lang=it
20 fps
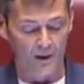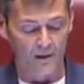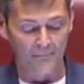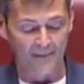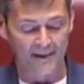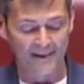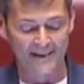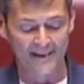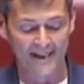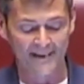
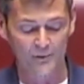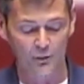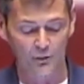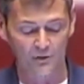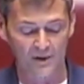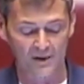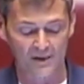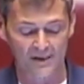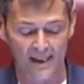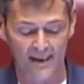per
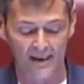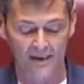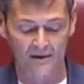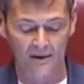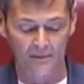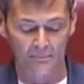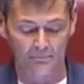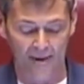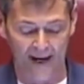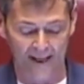narcotizzare il
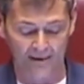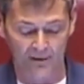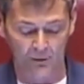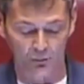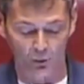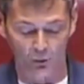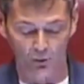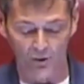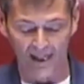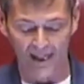
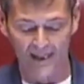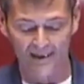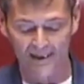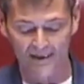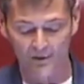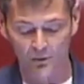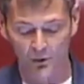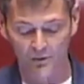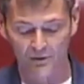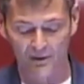dibattito e
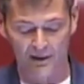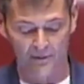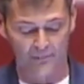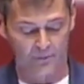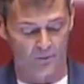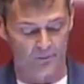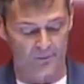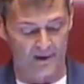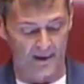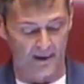nascondere i
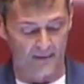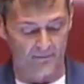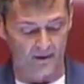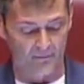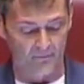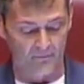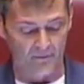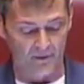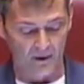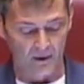
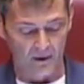problemi.